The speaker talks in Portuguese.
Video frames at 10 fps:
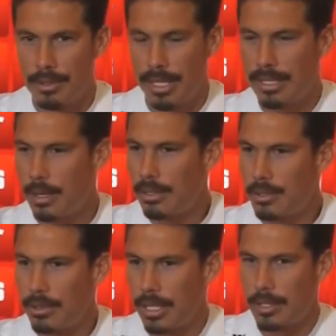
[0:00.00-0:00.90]
sucessão de
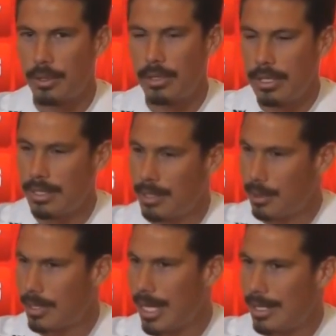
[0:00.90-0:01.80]
sucessões que se
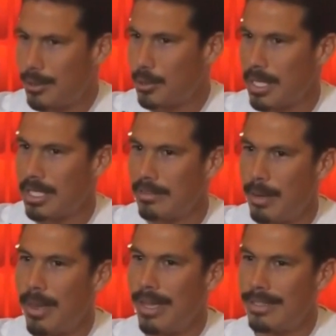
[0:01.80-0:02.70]
sucedem
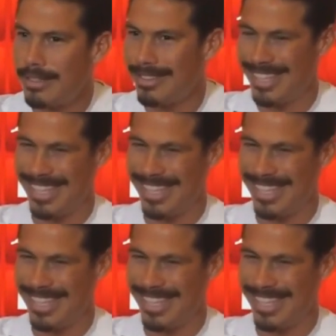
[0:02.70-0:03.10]
sucessivamente.